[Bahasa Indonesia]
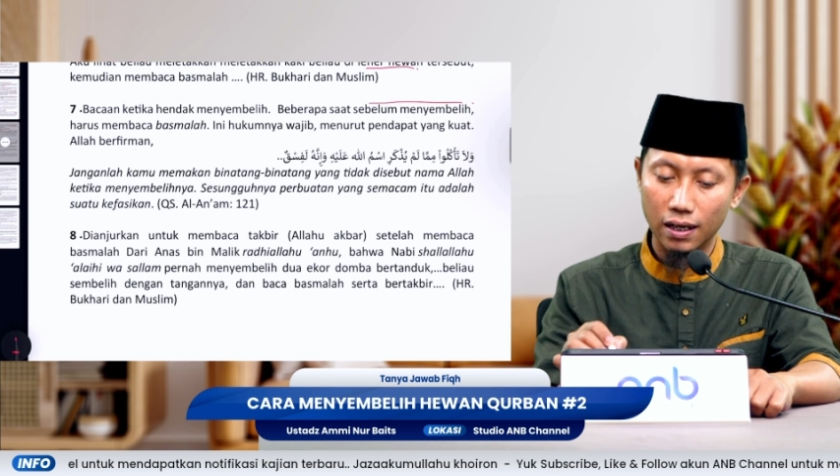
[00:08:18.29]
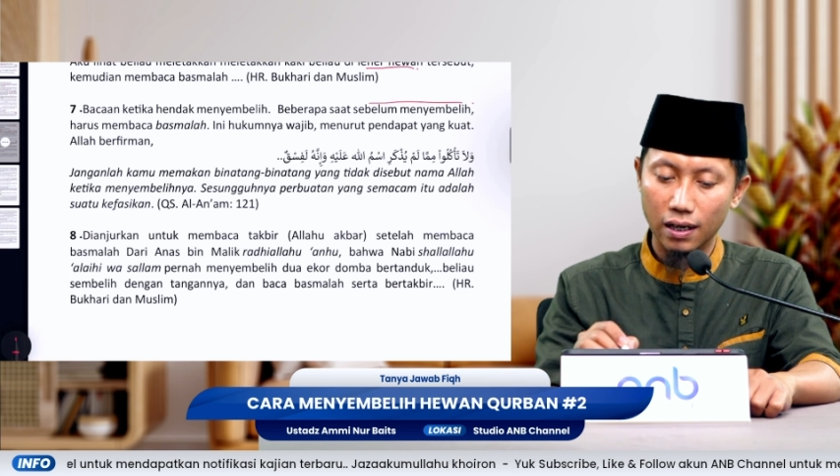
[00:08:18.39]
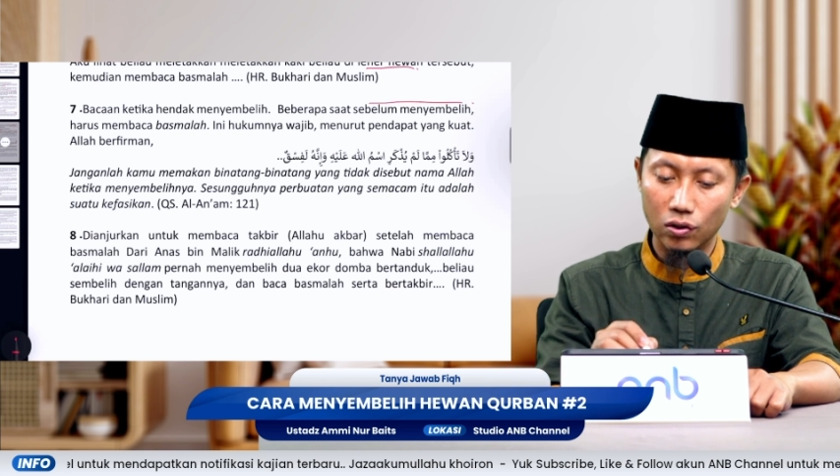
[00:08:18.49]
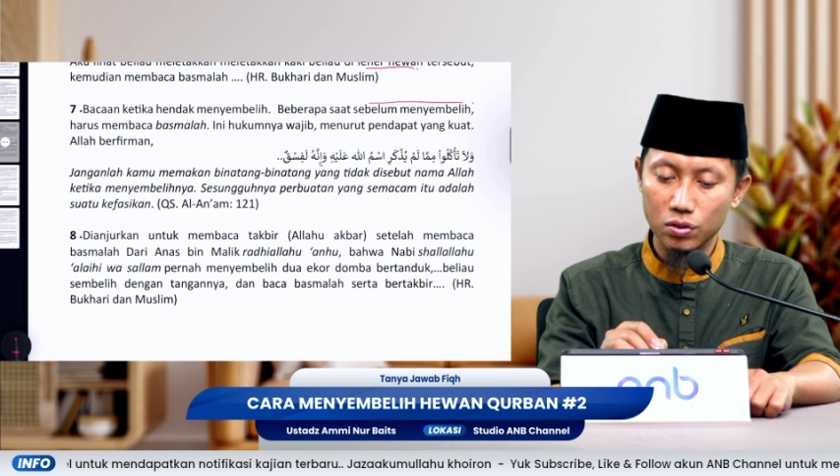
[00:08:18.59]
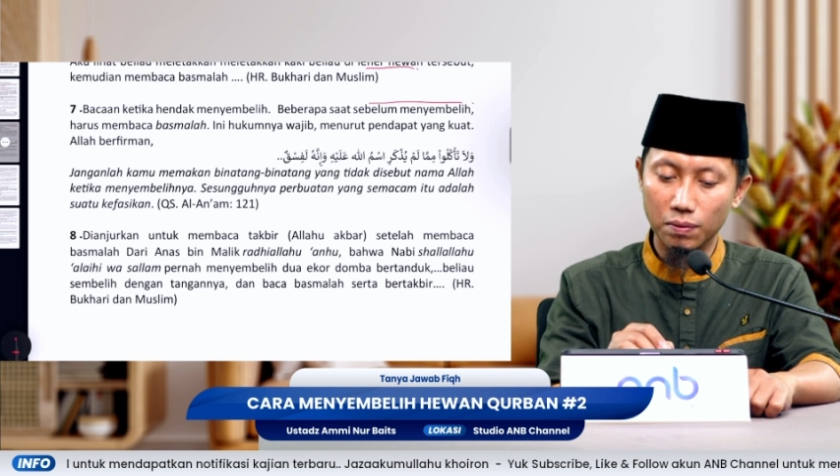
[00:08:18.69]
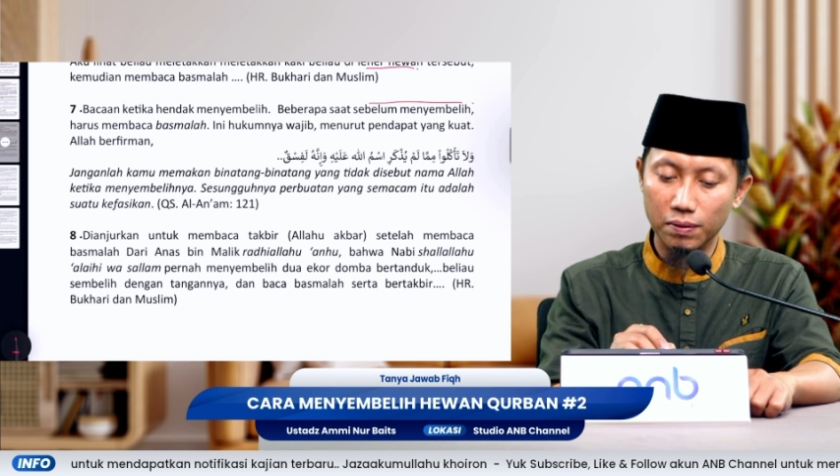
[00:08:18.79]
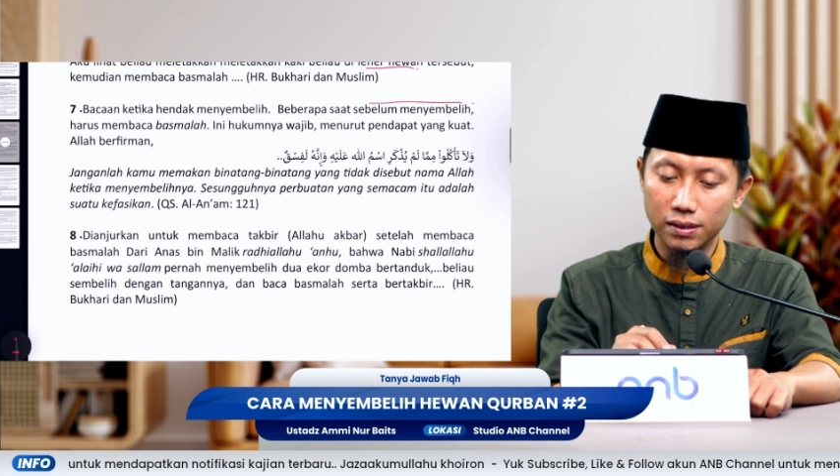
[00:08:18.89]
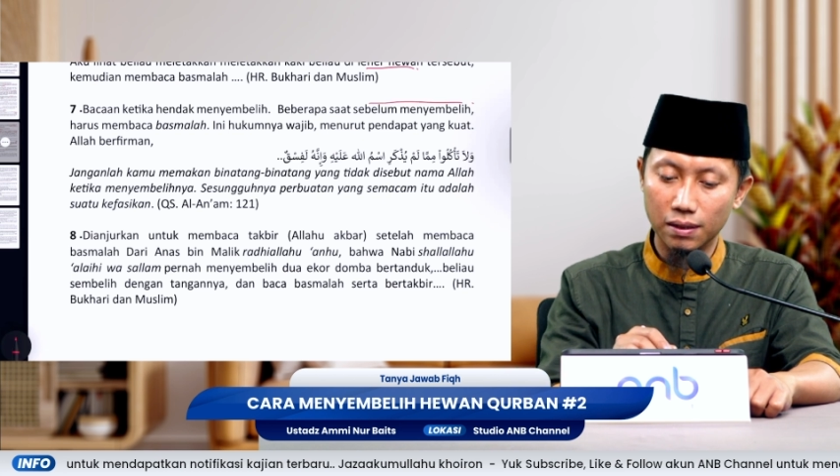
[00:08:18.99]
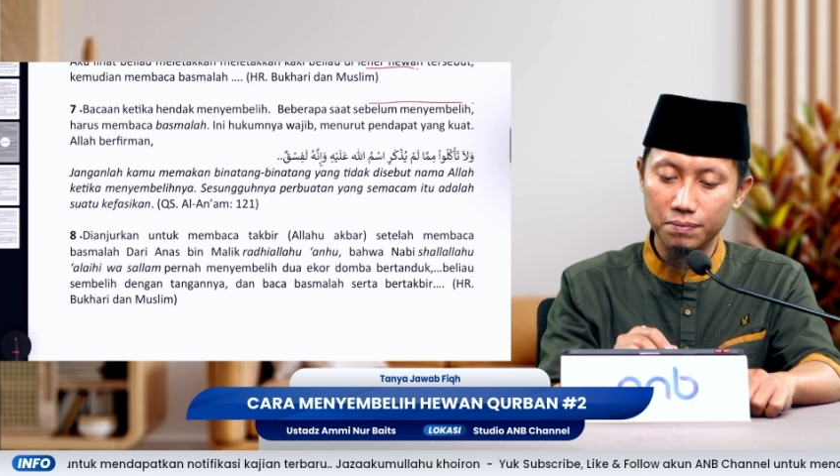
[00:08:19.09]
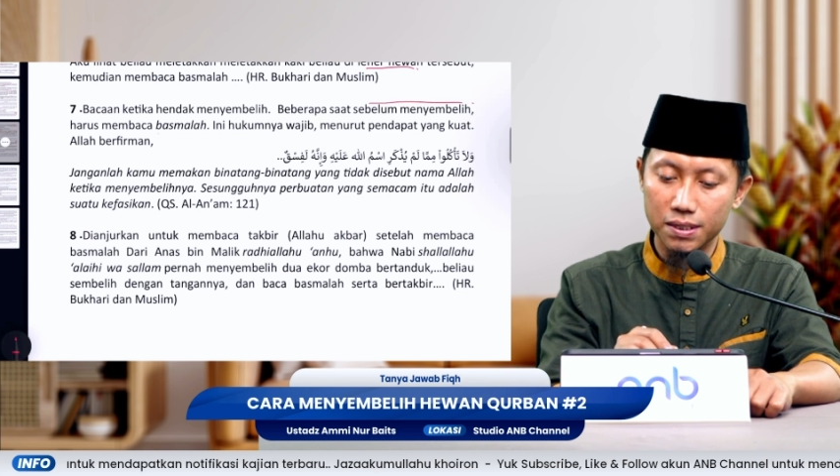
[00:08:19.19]
harus
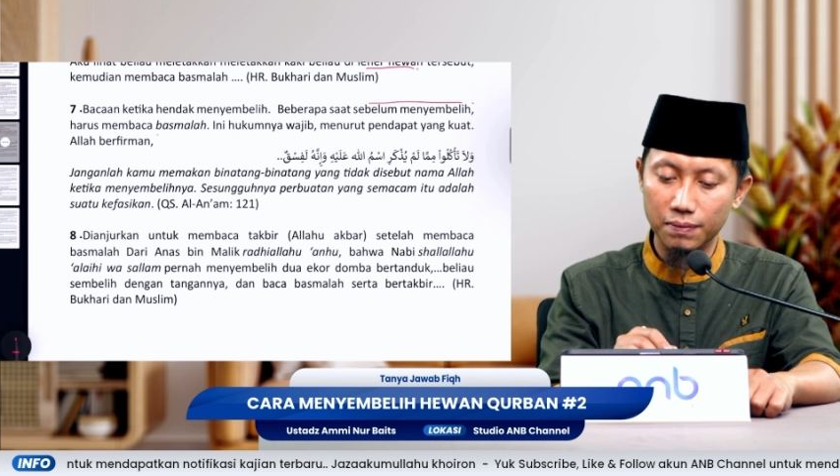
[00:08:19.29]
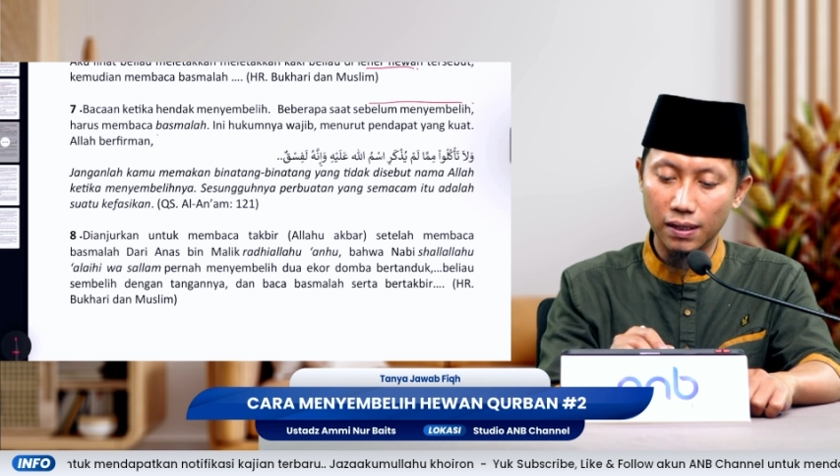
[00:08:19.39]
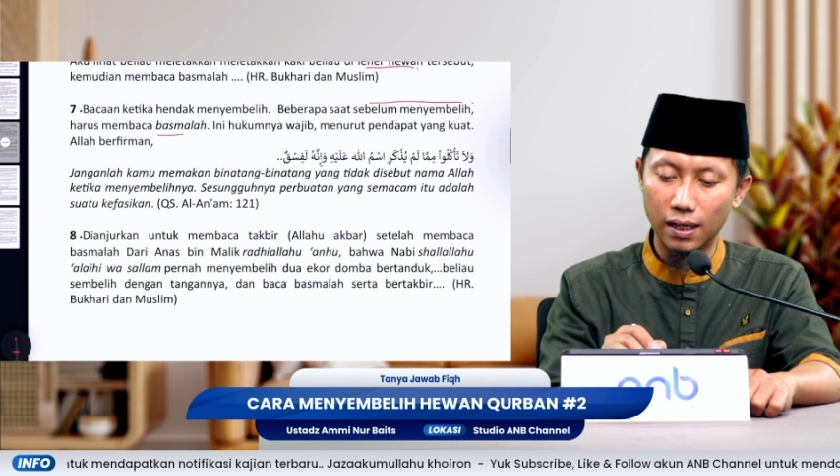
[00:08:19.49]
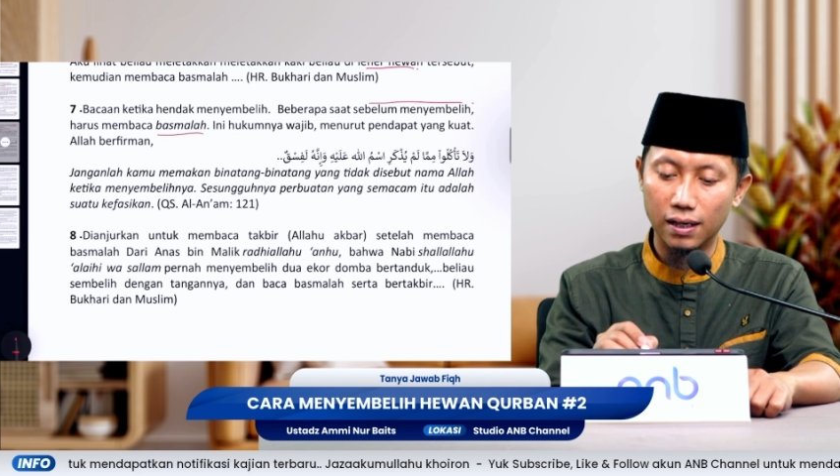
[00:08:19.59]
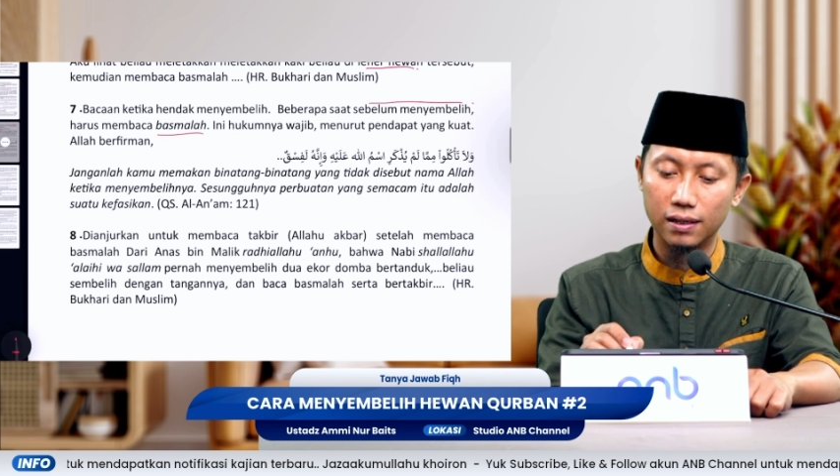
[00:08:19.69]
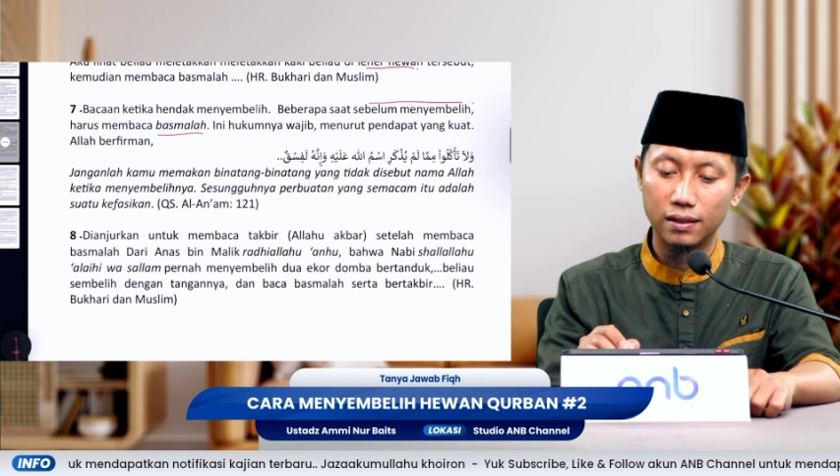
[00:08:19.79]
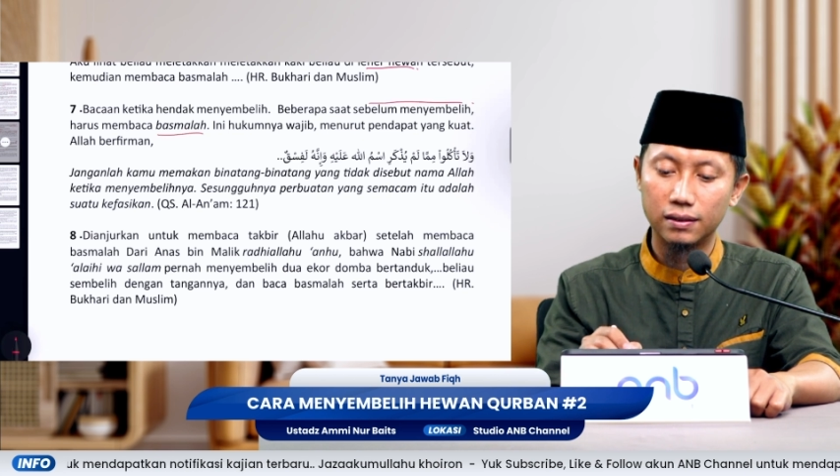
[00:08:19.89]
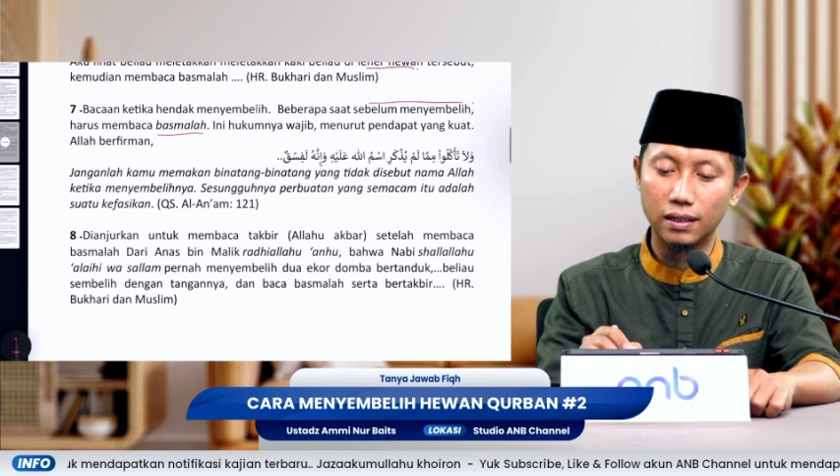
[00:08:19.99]
membaca bismillah